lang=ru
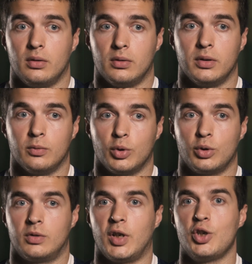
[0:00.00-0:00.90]
И
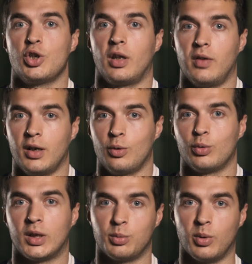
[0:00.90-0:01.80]
вот три человека у
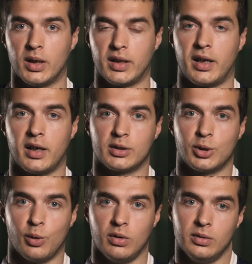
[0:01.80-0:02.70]
нас была такая
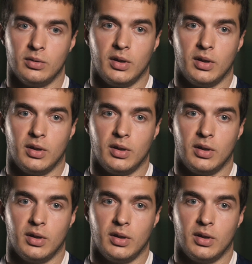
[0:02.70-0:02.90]
основа.